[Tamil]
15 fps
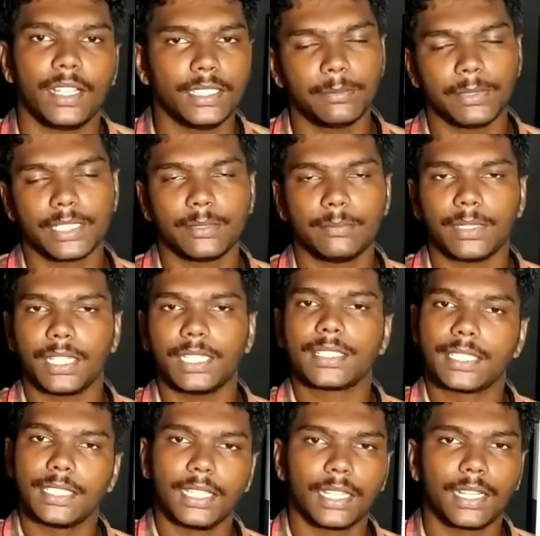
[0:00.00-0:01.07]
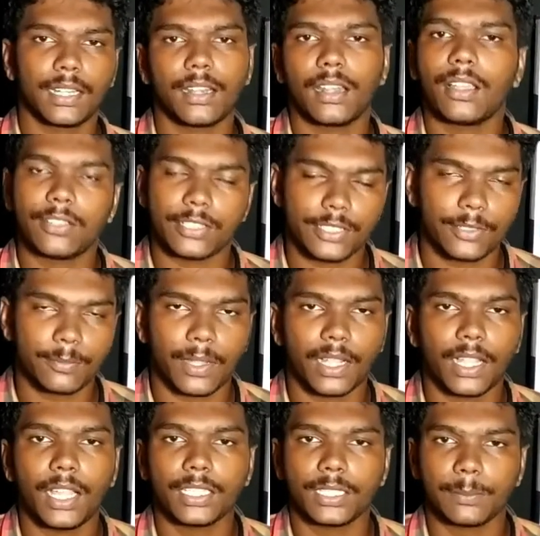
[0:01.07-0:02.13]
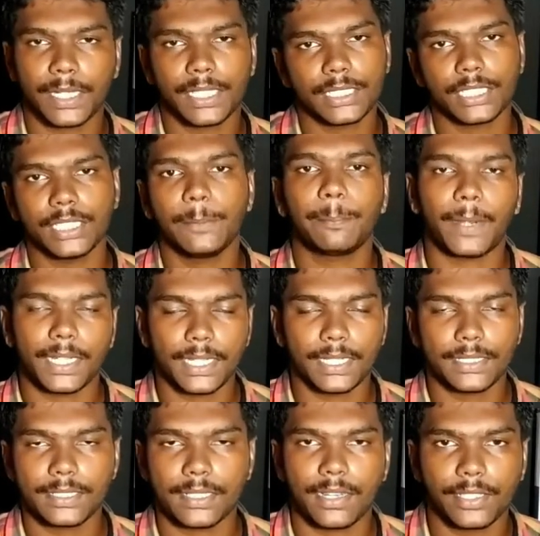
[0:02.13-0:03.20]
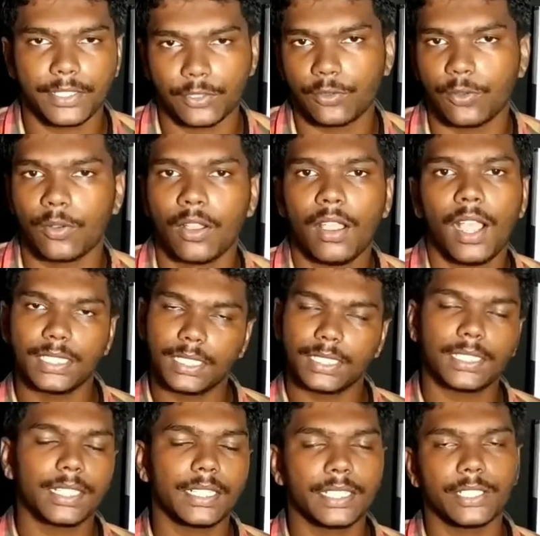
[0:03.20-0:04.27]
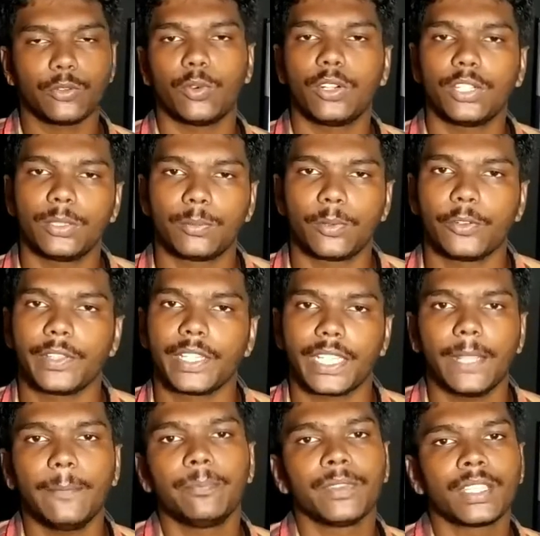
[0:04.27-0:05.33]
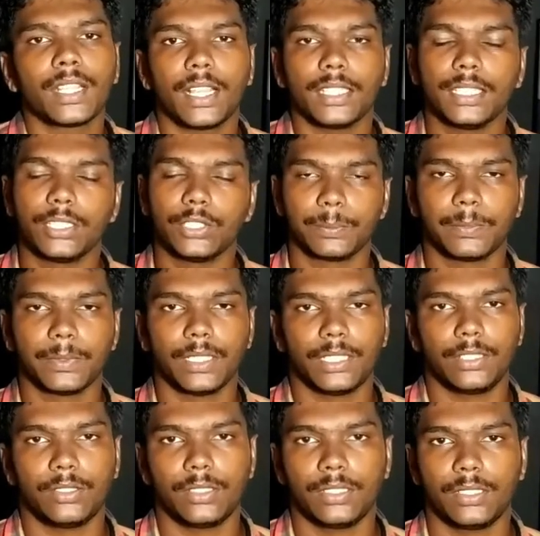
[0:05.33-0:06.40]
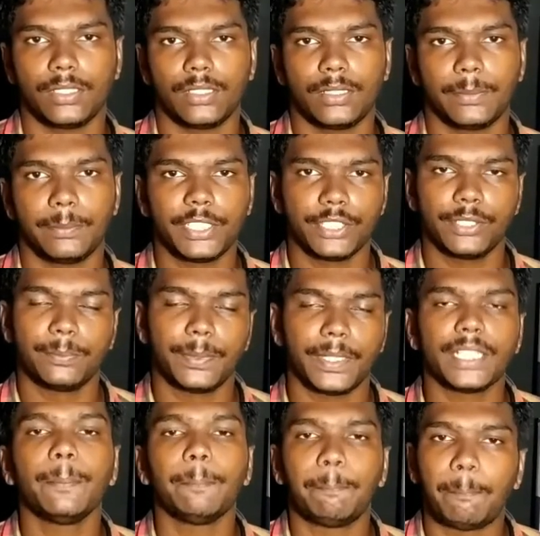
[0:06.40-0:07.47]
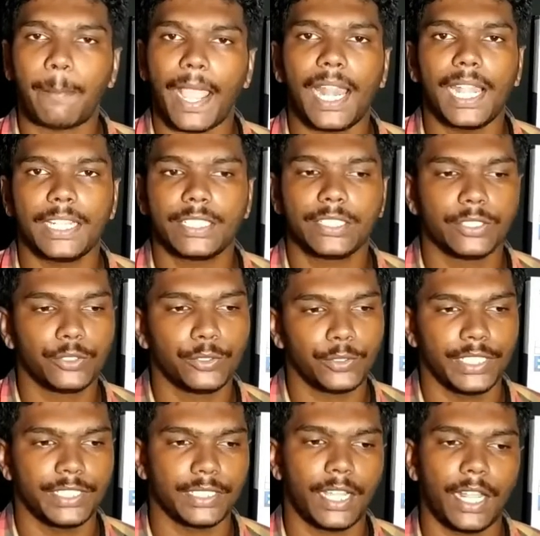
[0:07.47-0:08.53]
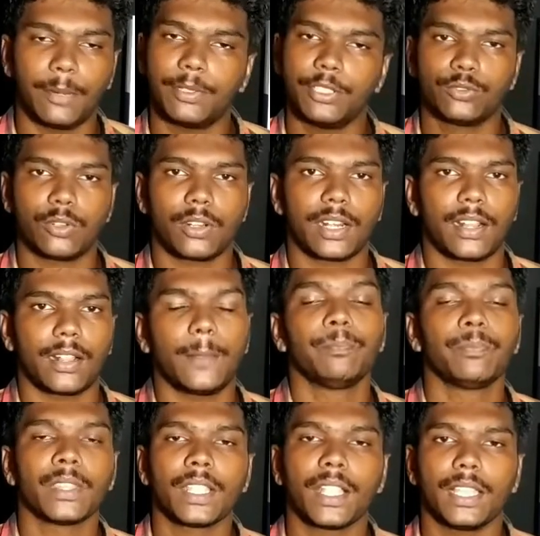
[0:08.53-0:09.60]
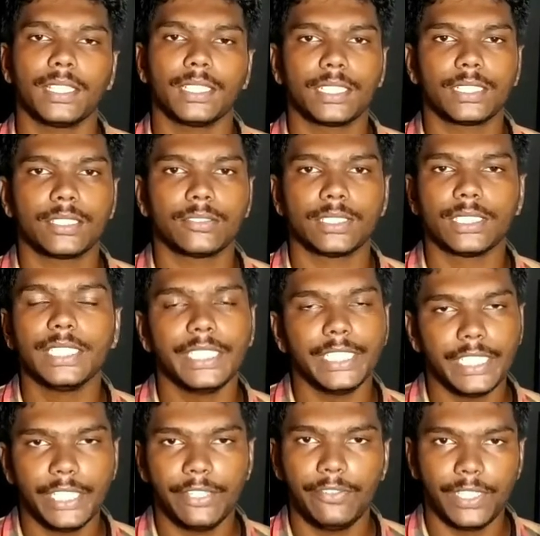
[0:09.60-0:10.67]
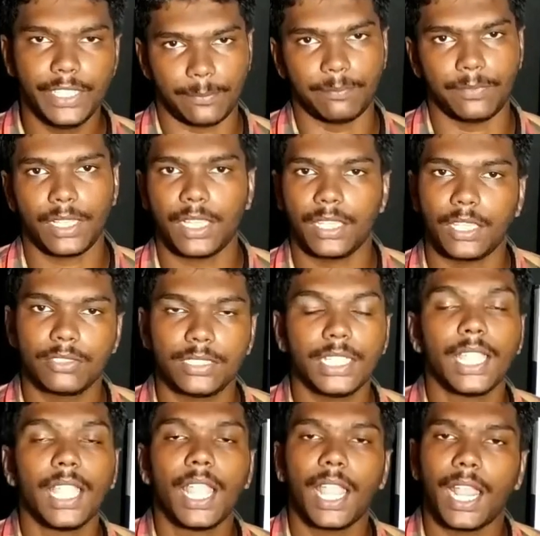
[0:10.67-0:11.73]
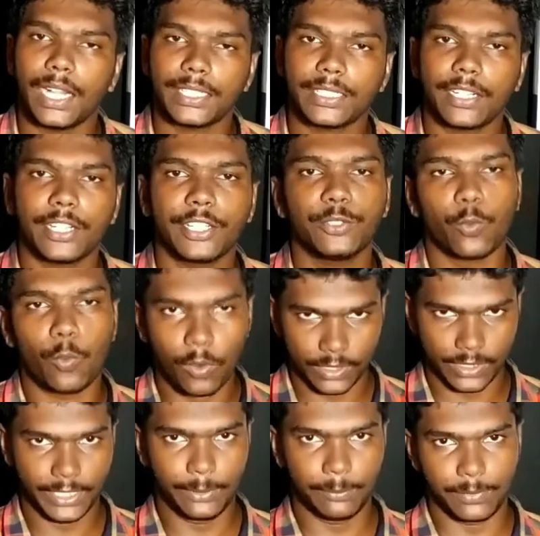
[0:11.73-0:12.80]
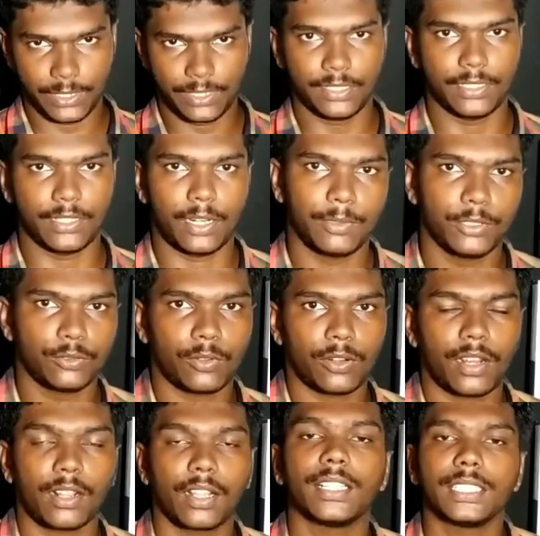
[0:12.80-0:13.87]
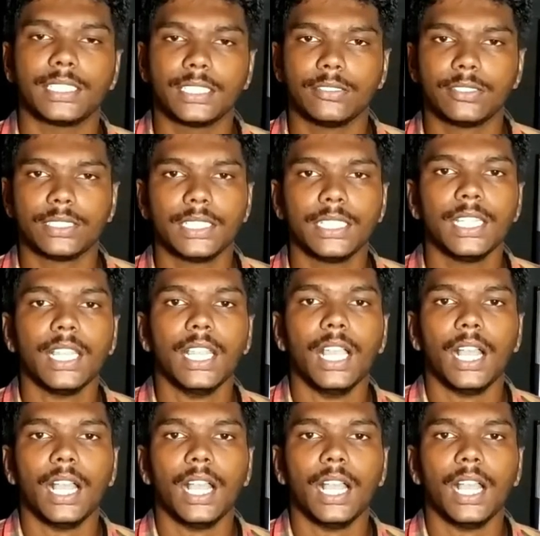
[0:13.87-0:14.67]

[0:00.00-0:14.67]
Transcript: அந்த மிஷின் மேலே சின்னங்கள்லாம் வச்சுருப்பாங்க அதுக்கு பக்கத்துலேயே பட்டன்ஸ்லாம் இருக்கும் அதில் தான் நீங்கள் ஓட்டு போடுவீங்க அந்த மிஷின் பேர் பேலட் யூனிட் அப்படின்னு சொல்கிறாங்க அதுக்கடுத்து வந்து இவிஎம் e அதாவது எலக்ட்ரானிக் ஓட்டிங் மிஷின் அப்படின்னு சொல்கிறாங்க இது வந்து